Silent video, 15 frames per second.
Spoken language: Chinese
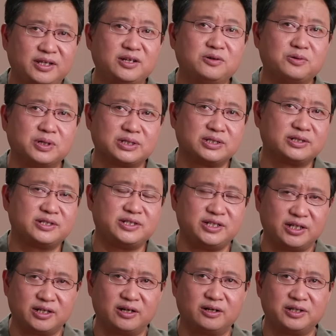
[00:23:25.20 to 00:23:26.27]
英国则
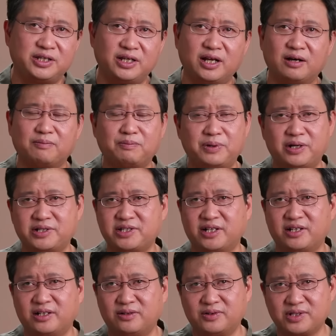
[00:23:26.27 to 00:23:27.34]
警告伊朗不要
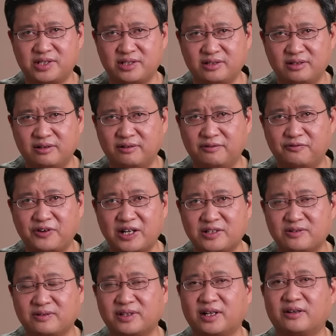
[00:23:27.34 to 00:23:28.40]
向俄罗斯发
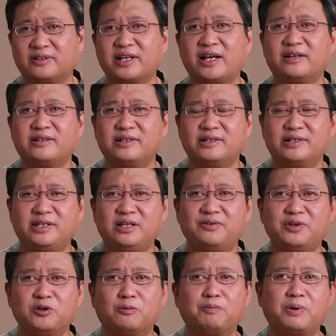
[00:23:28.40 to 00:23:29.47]
送导弹，
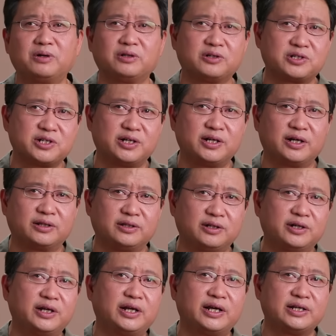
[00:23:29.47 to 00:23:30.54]
因为有报道称啊，
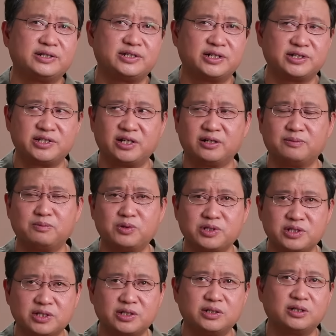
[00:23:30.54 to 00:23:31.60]
德黑兰将向
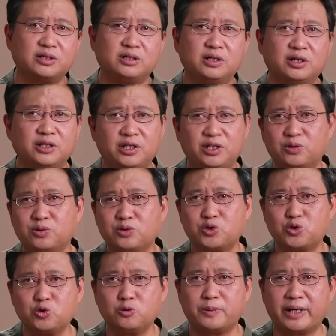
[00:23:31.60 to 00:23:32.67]
莫斯科提供
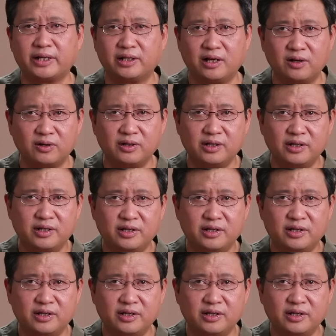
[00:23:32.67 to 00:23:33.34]
数百套